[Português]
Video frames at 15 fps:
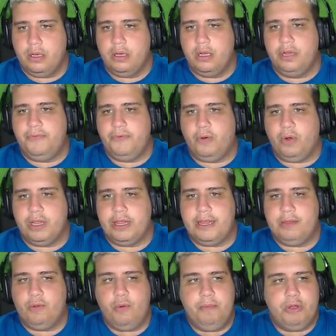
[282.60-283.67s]
Ele ficou
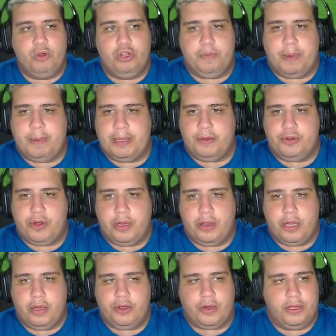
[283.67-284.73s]
um minuto pra bater o
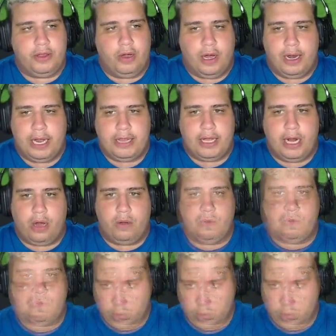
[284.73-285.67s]
escanteio, escanteio ó, lateral.